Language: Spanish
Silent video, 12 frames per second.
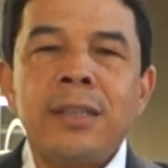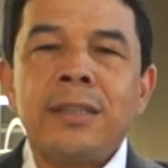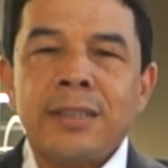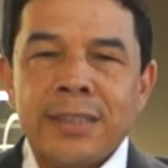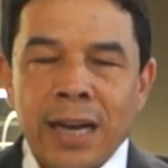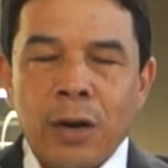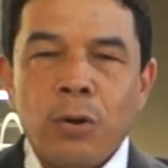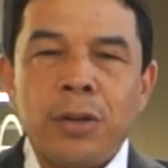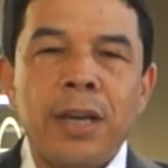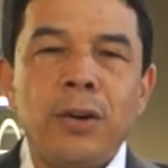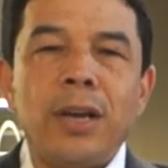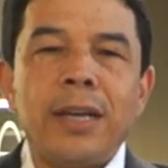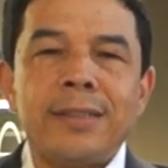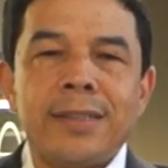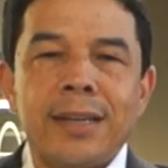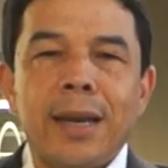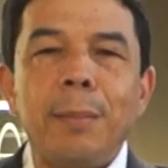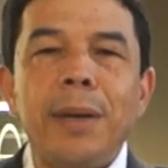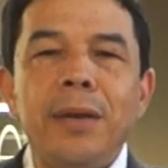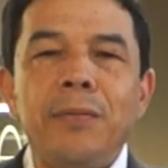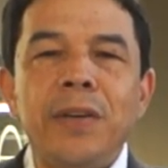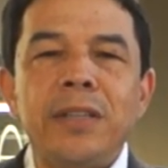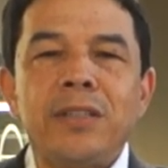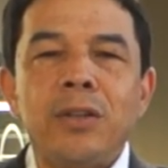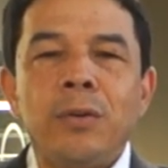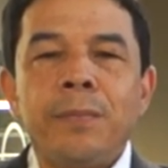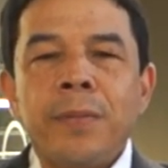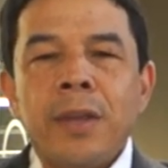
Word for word: se acogieron a este gran beneficio